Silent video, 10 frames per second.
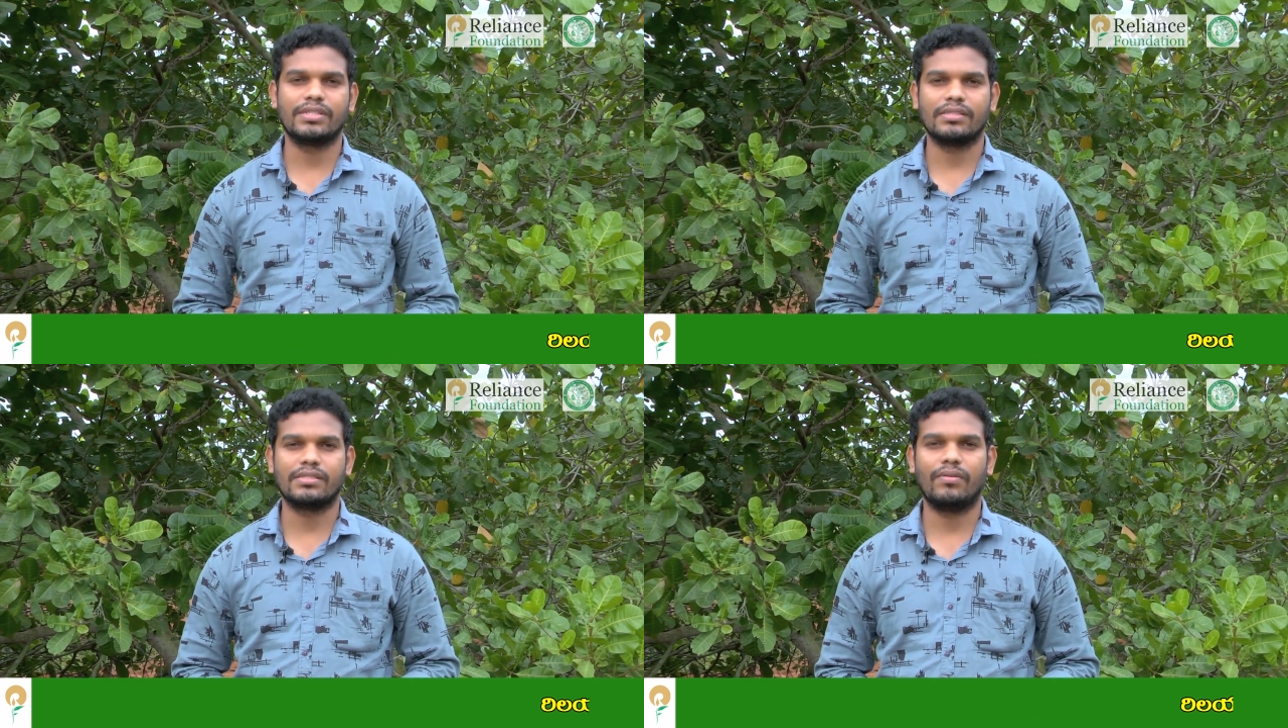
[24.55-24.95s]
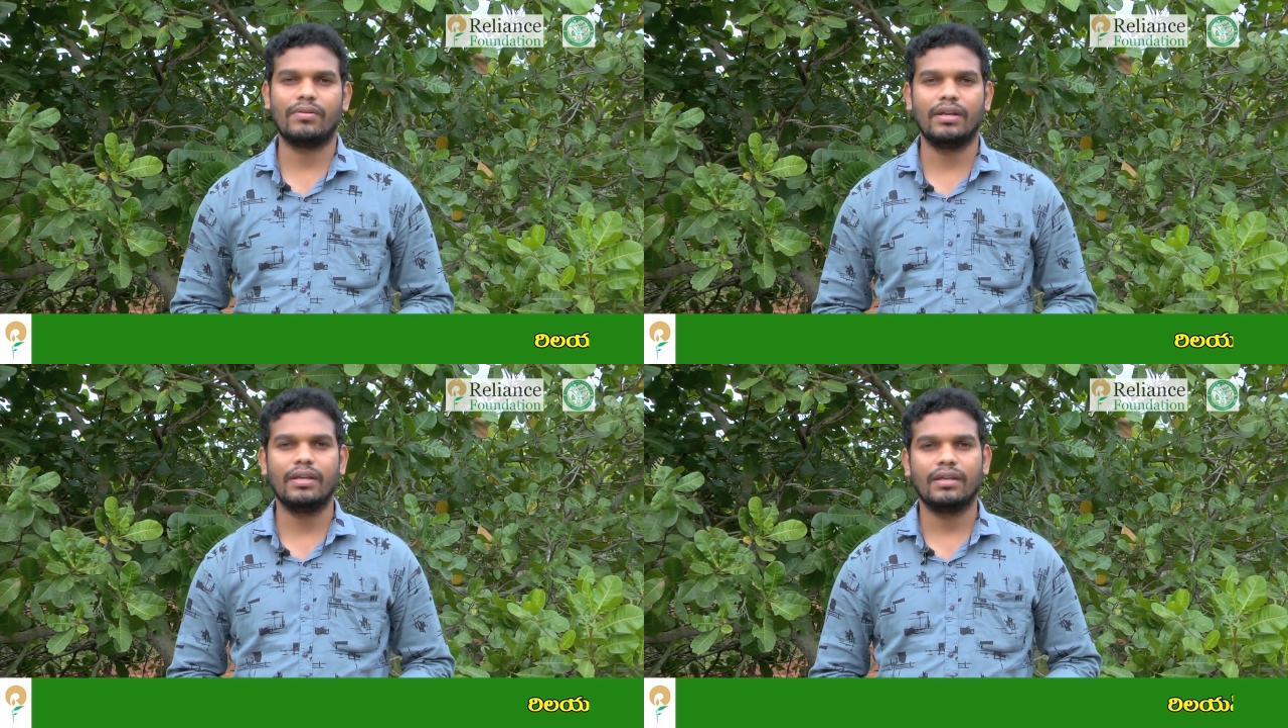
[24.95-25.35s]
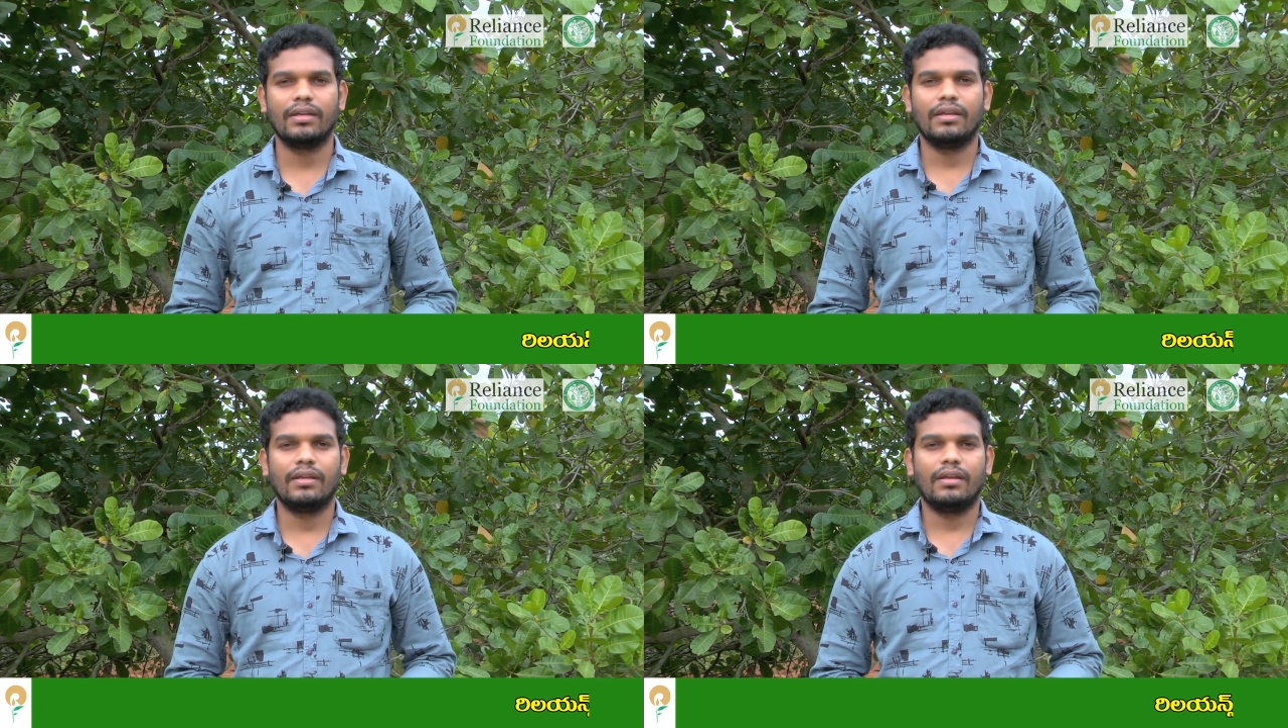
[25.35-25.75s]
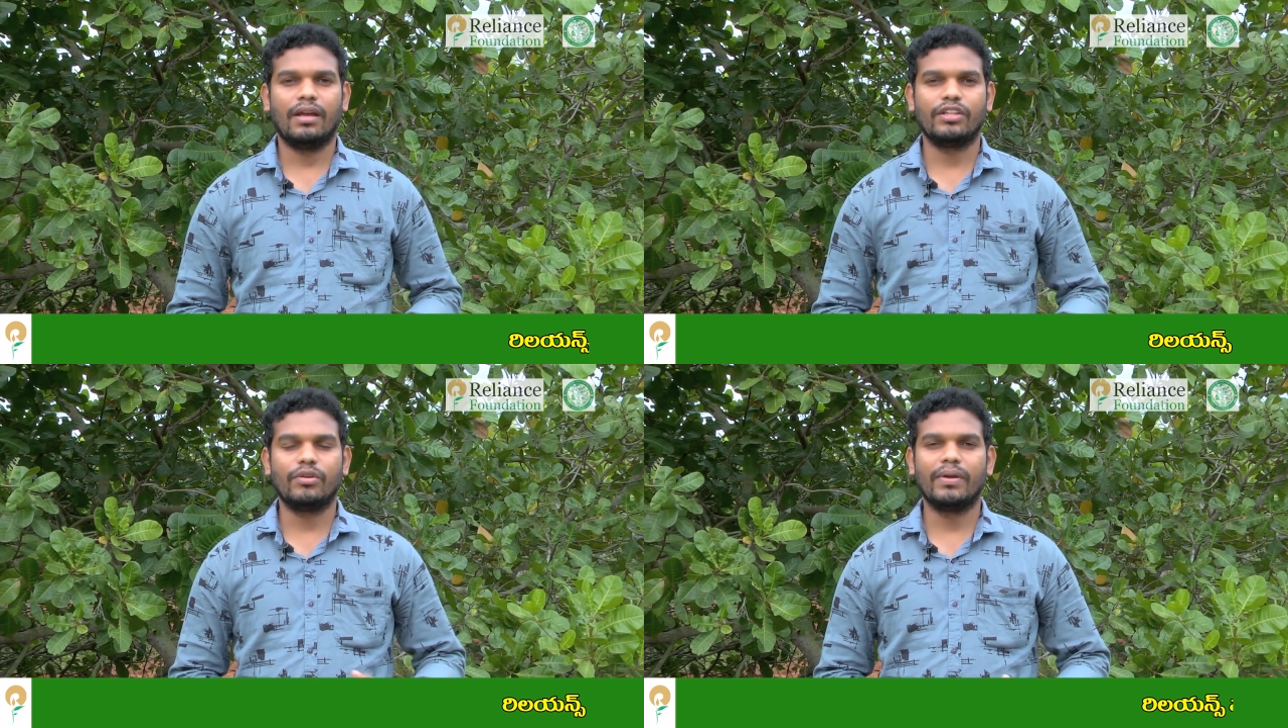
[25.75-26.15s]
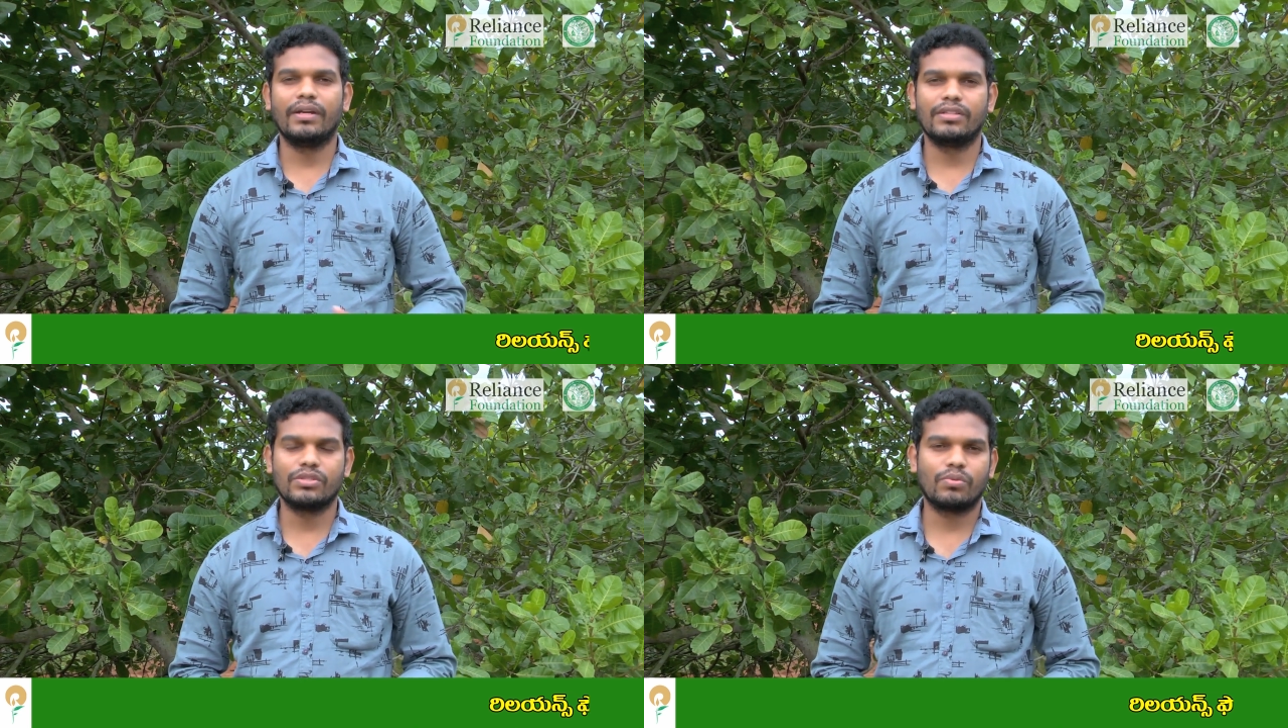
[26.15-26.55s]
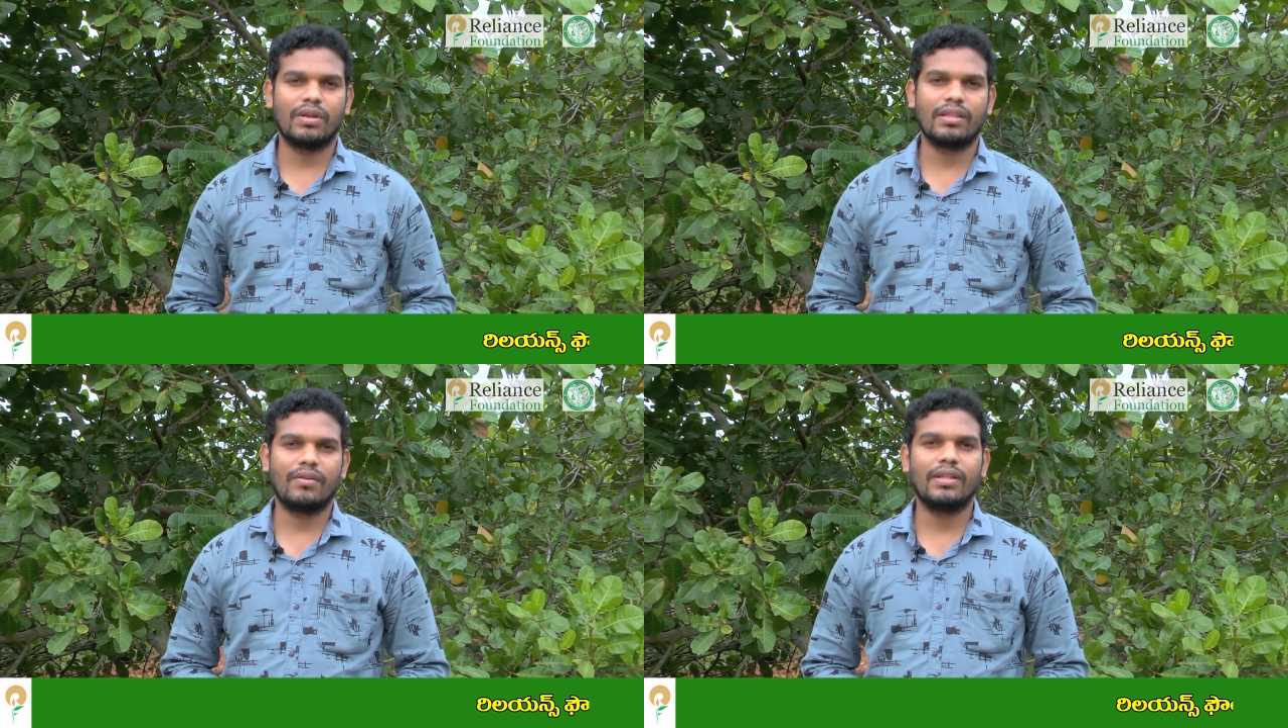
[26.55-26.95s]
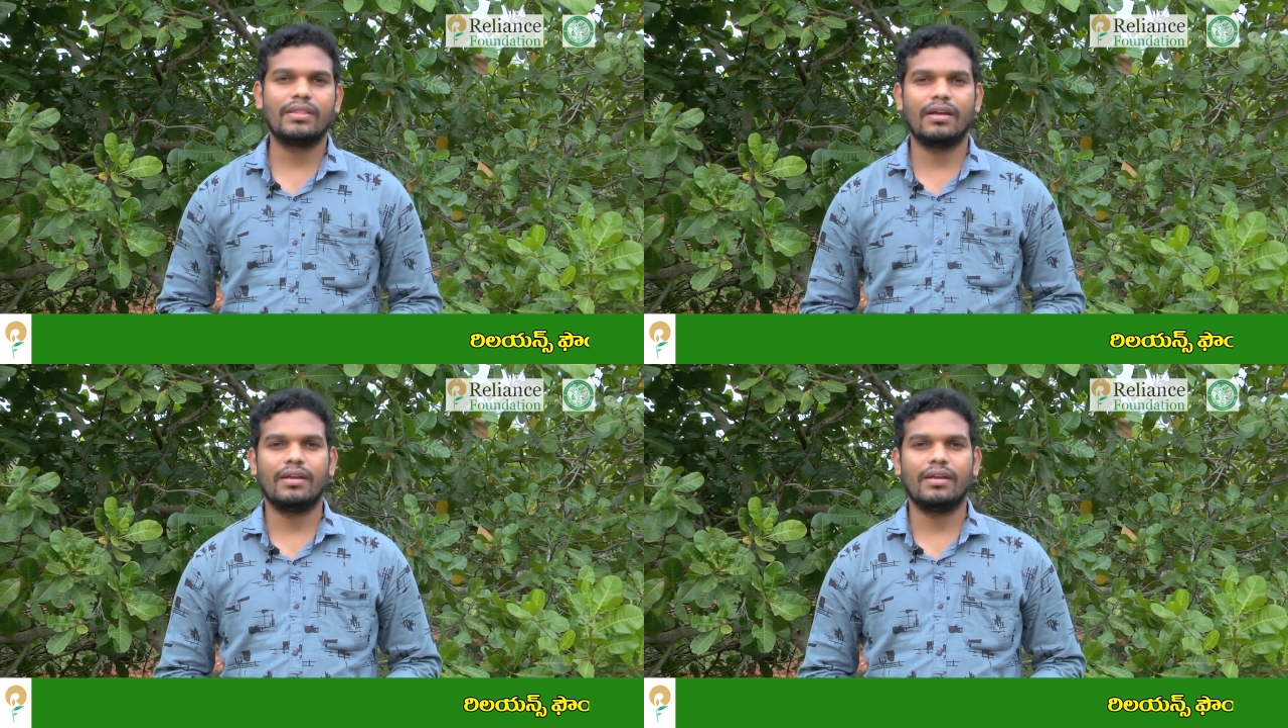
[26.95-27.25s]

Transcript: చేస్తామండి ఆ దిగుబడిని తీసుకున్న తర్వాత